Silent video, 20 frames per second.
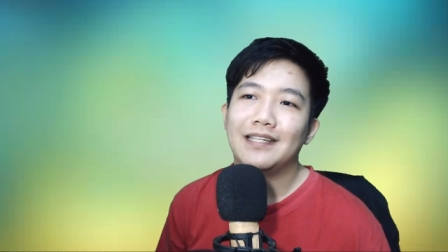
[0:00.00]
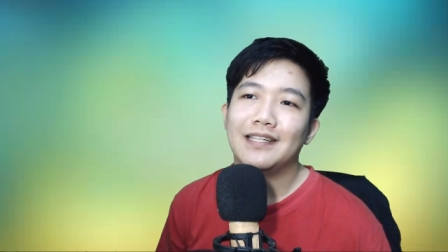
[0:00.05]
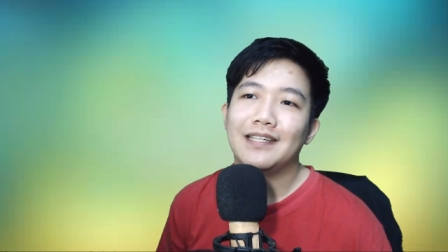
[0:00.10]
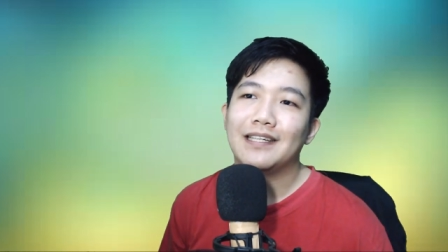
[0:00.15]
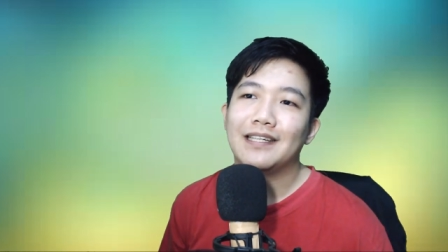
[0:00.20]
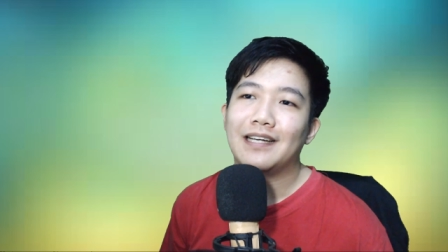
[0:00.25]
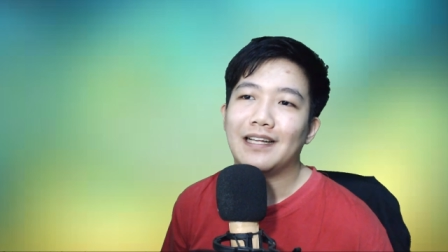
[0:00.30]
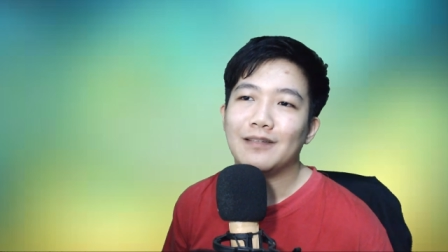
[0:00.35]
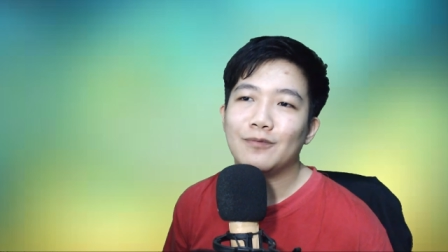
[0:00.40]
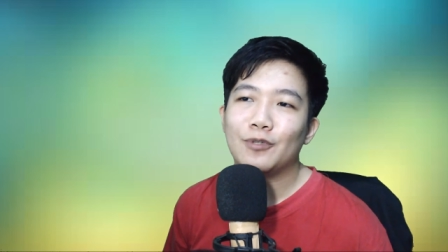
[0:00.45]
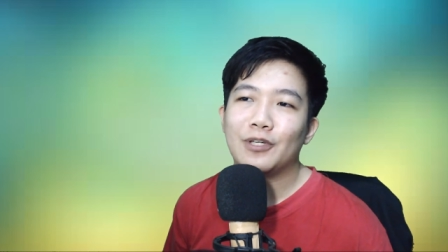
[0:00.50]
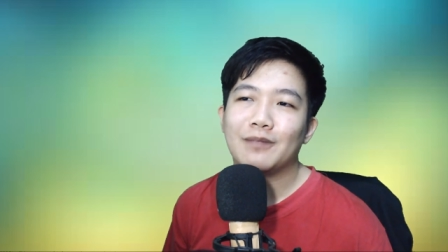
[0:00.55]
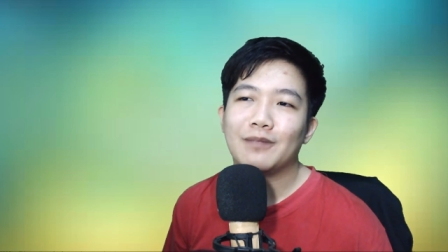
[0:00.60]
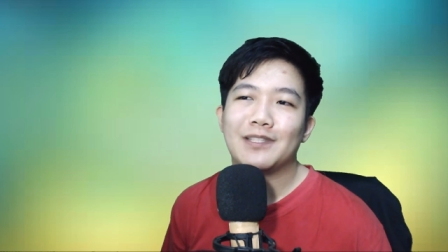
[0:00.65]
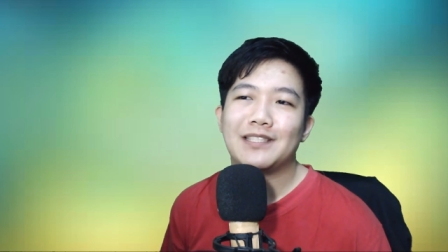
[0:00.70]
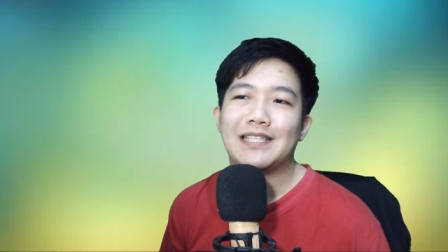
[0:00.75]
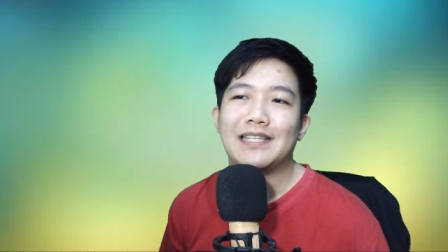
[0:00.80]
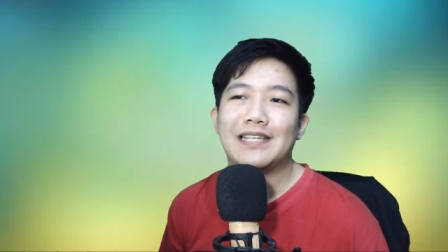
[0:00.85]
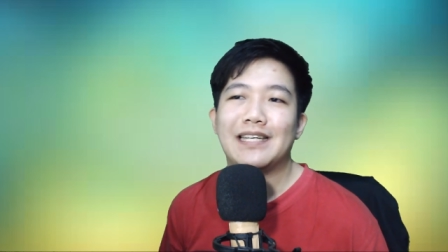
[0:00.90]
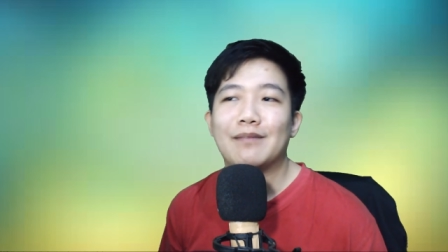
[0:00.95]
Kalian mungkin
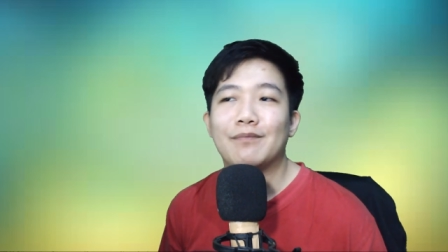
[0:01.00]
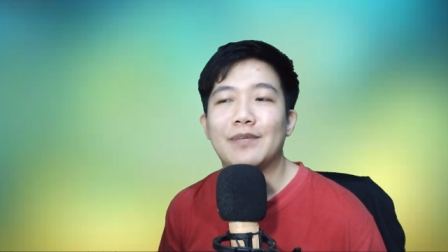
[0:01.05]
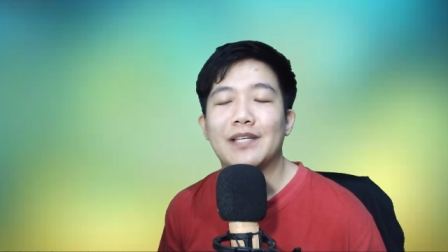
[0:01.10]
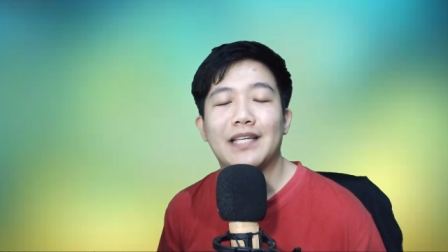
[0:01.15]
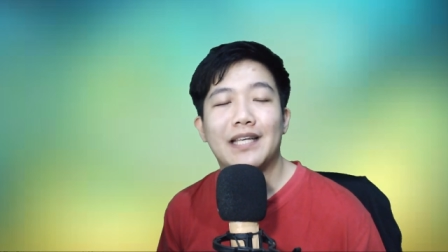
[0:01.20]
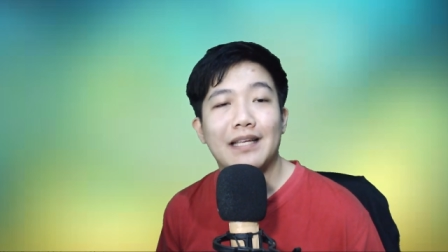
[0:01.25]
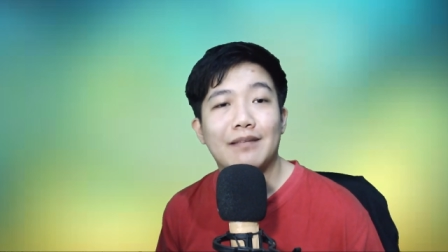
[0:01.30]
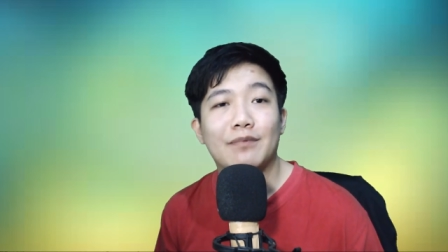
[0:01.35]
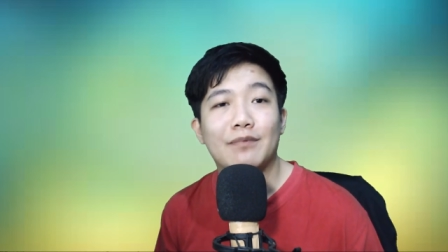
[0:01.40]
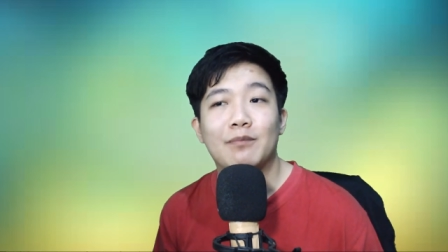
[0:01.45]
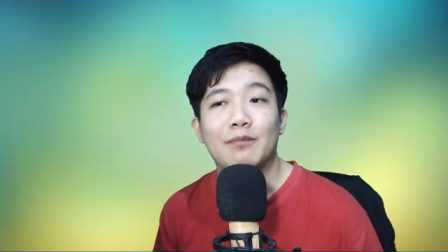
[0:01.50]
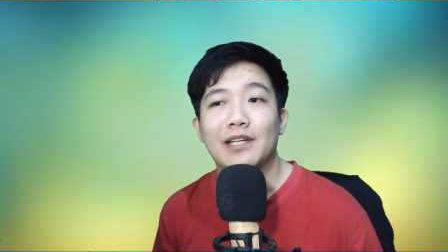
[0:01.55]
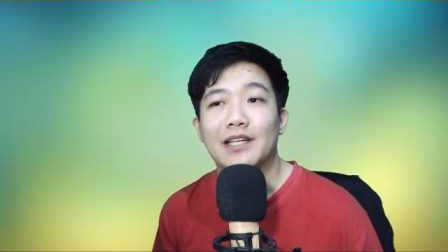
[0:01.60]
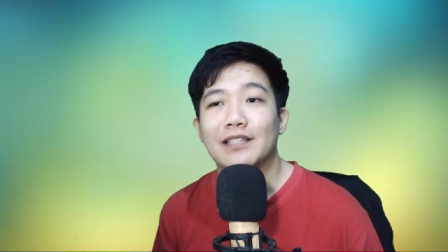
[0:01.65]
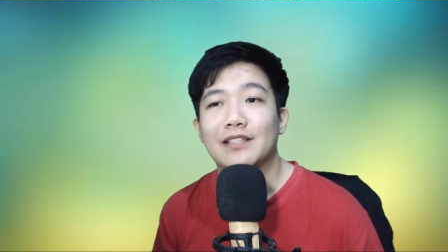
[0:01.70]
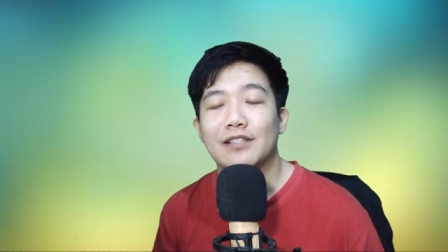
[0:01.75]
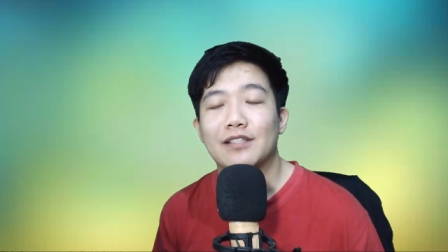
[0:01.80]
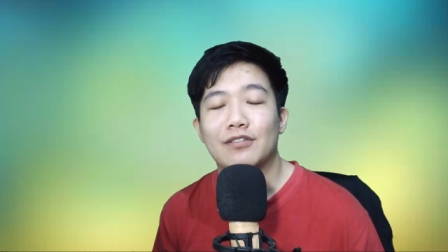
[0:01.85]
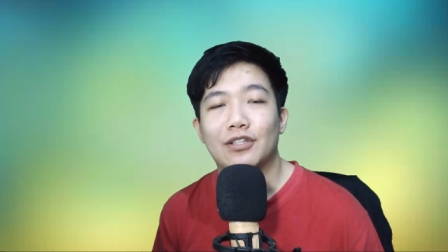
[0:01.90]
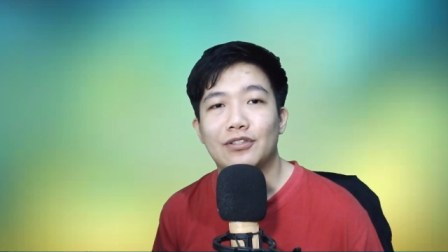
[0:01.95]
masih ada yang mikir memberikan
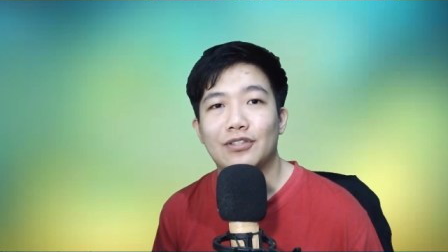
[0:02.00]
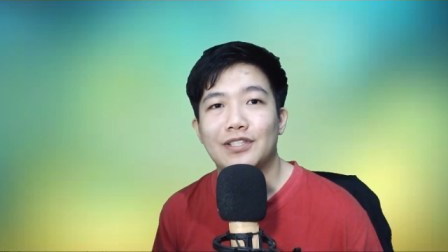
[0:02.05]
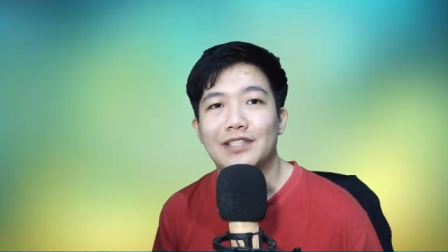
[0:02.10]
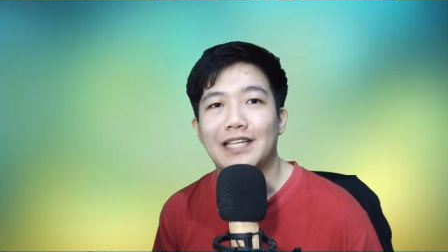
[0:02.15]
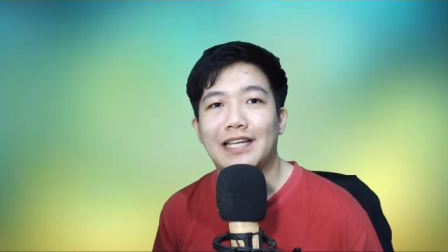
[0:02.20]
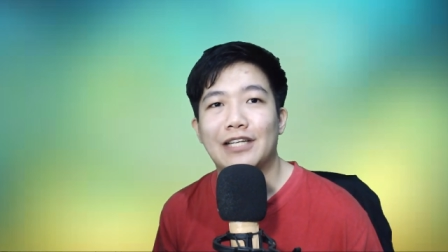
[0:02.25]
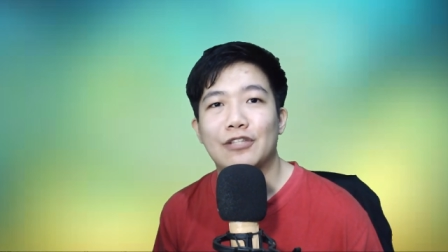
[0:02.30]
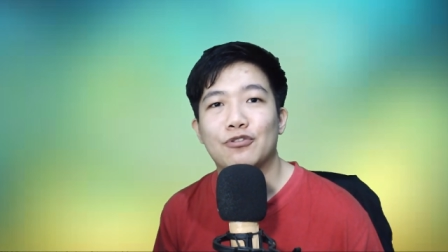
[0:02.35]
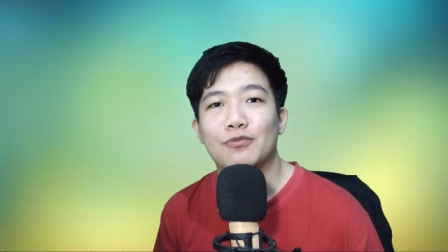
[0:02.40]
sesuatu secara